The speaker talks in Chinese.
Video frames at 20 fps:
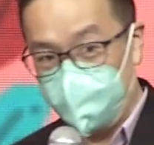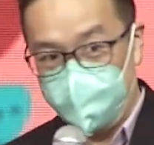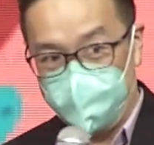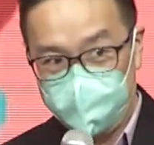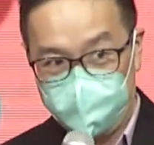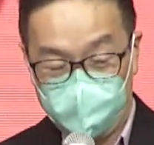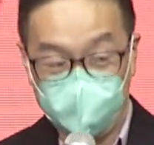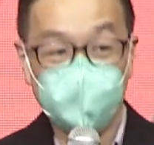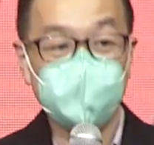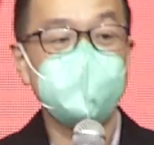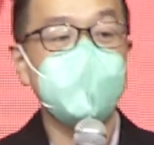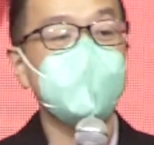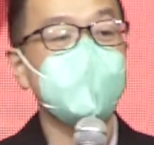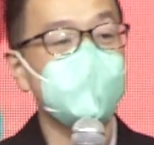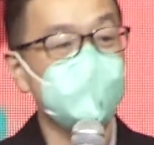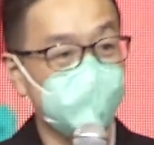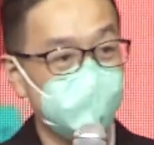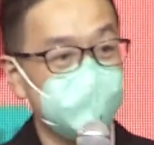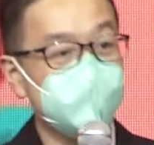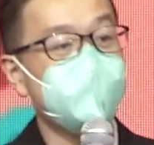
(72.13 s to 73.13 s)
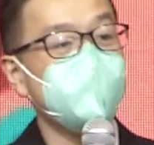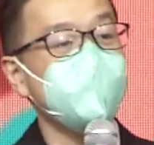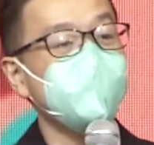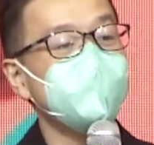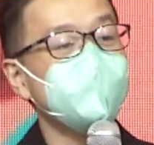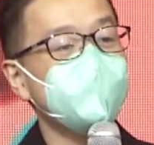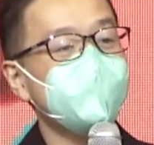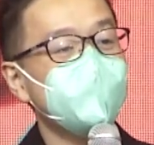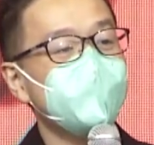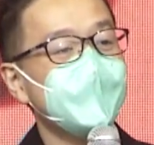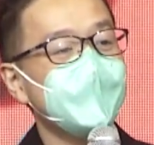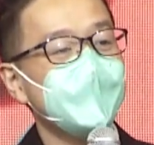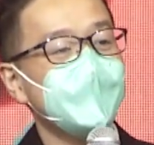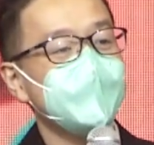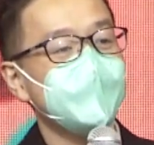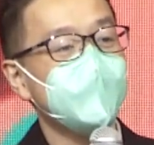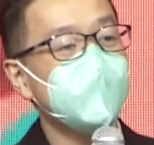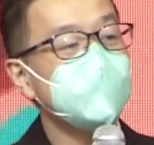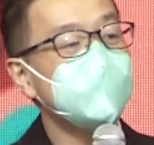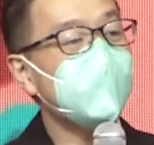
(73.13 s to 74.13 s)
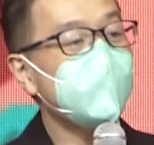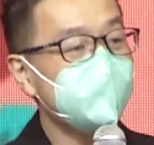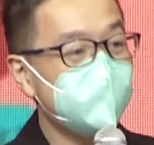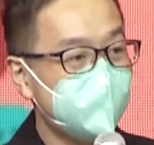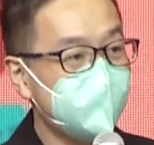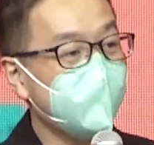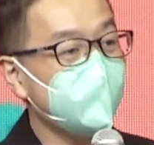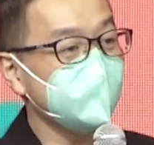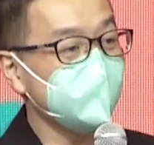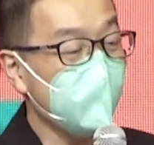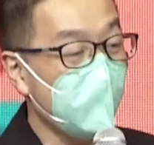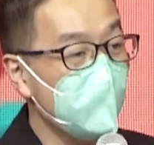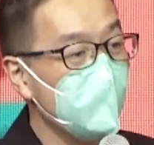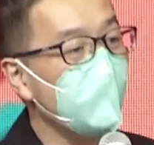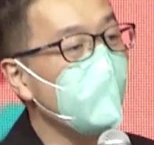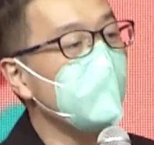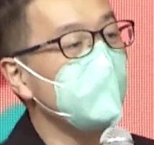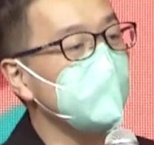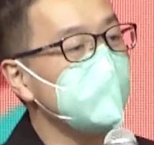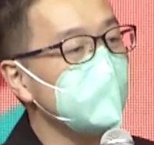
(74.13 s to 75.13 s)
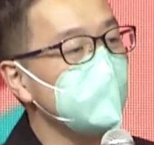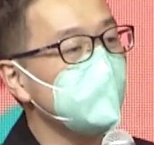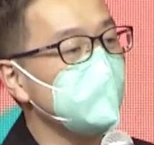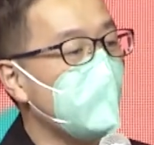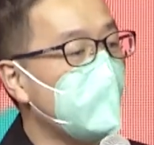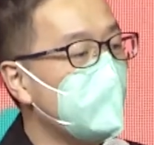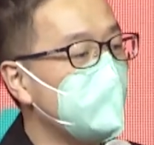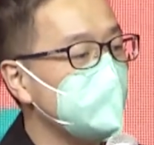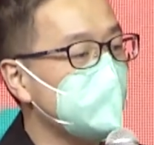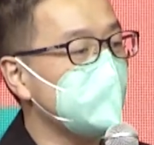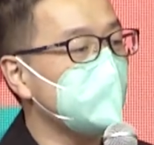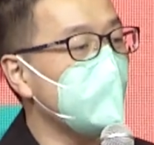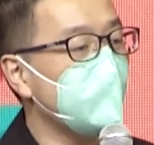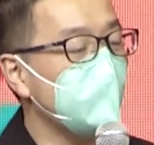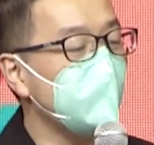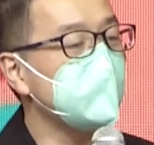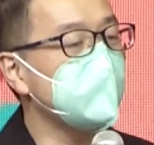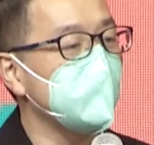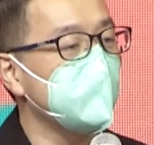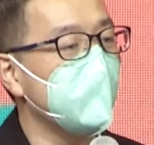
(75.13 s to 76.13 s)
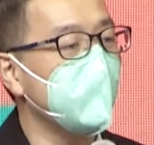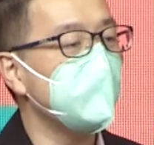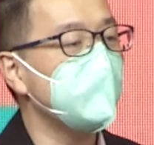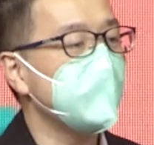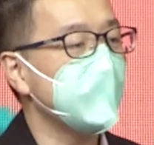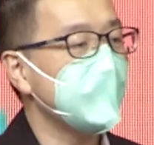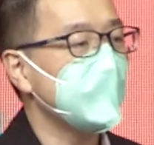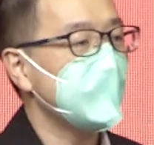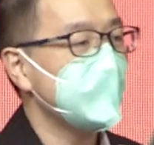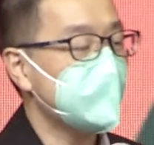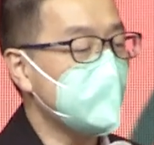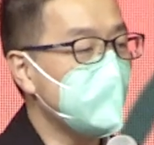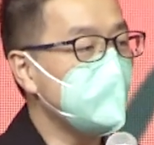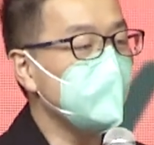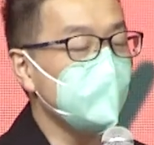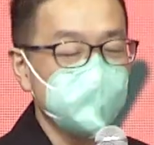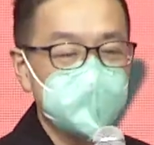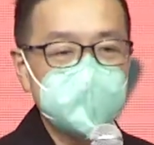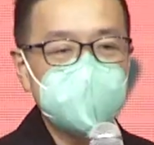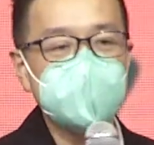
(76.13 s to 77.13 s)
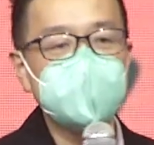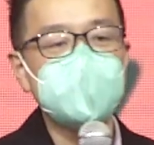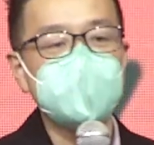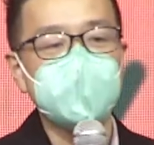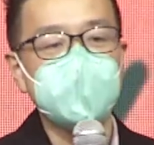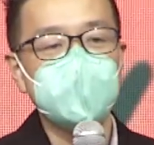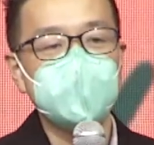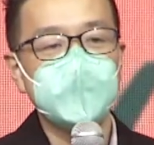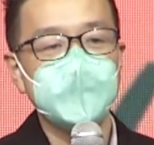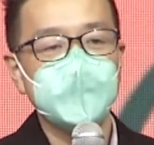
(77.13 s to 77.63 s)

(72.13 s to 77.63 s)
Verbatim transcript: 说不定有一天，人家想到我们的时候，不知道为什么在母亲节